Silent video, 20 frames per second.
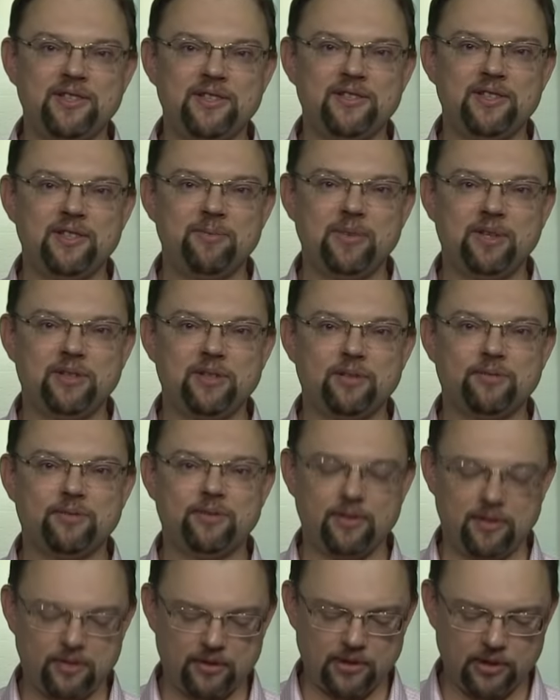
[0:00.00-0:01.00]
сантиметров
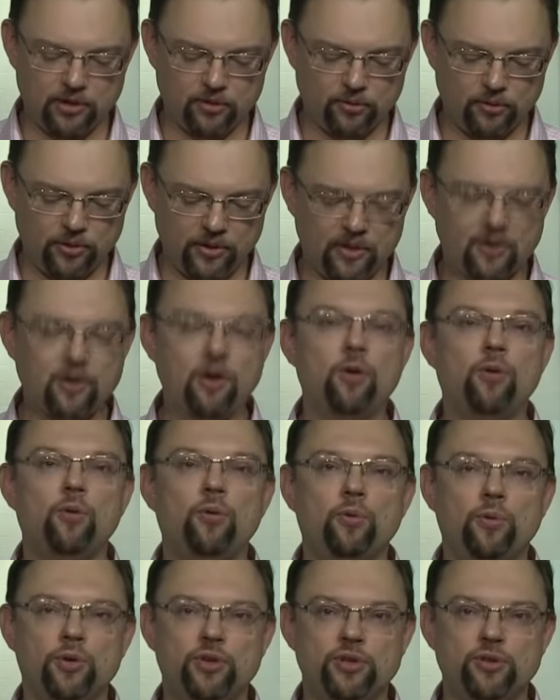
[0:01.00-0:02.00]
длиной,
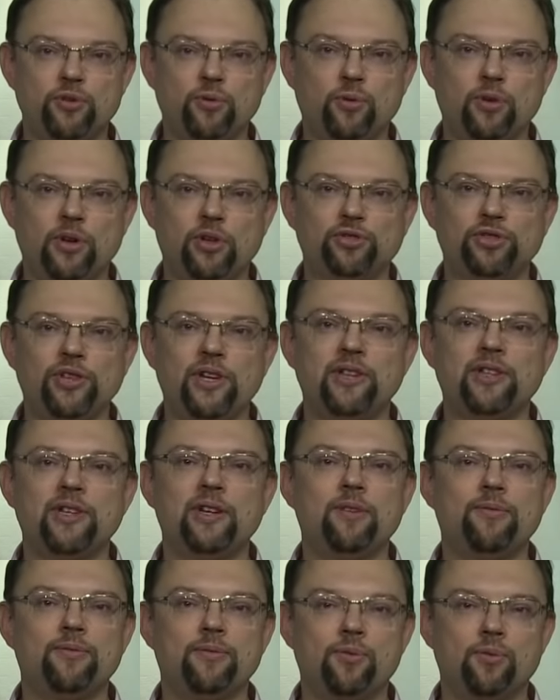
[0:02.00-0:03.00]
очень
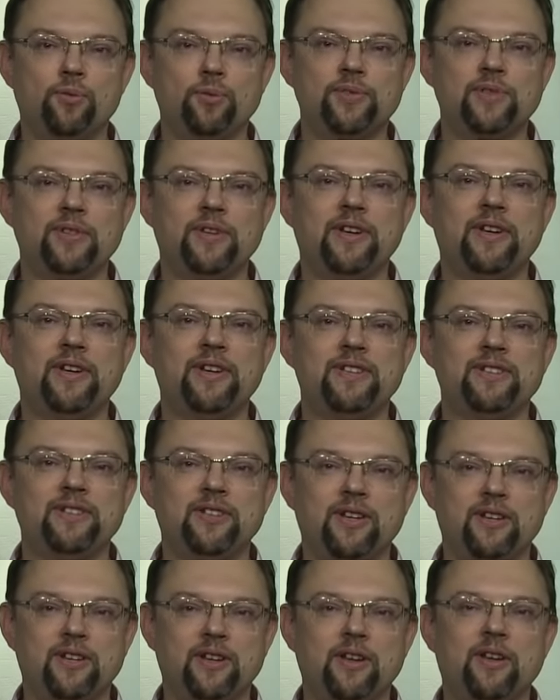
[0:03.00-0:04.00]
урожайная, вкусная и
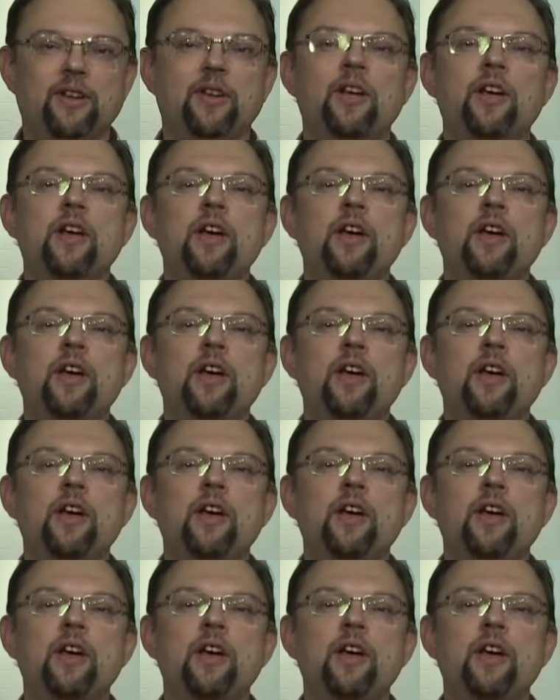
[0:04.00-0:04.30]
сладкая.